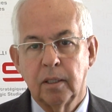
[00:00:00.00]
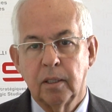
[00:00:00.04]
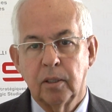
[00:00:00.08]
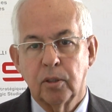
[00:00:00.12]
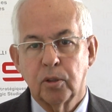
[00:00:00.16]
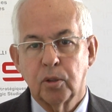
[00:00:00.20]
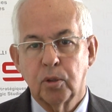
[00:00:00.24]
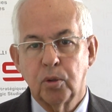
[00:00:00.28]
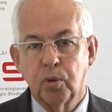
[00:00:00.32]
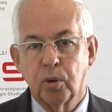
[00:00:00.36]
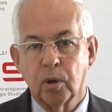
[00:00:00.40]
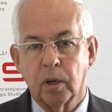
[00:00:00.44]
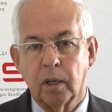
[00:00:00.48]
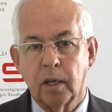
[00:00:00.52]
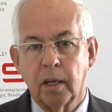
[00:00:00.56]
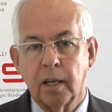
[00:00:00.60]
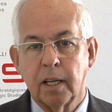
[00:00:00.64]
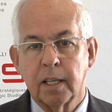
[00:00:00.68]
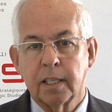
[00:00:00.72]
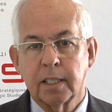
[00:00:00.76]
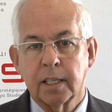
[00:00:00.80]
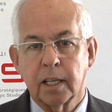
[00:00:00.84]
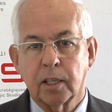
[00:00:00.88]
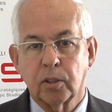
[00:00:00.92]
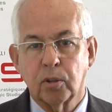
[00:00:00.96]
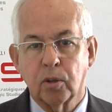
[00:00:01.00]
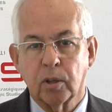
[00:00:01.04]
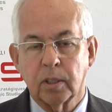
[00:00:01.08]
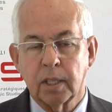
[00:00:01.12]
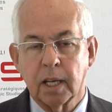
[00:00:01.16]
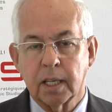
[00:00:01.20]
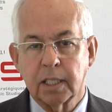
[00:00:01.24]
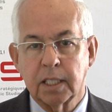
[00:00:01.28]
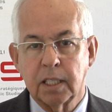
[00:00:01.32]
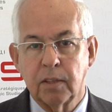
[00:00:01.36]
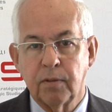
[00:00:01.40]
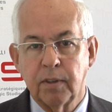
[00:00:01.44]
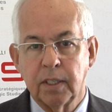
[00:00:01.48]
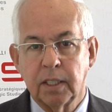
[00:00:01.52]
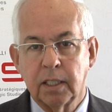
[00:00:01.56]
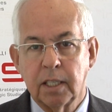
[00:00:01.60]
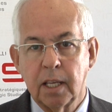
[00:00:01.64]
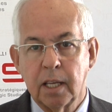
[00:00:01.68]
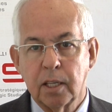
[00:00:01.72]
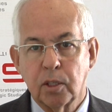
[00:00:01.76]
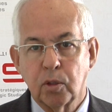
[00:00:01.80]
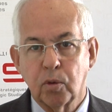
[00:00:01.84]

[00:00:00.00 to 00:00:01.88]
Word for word: sur les secteurs d'activité,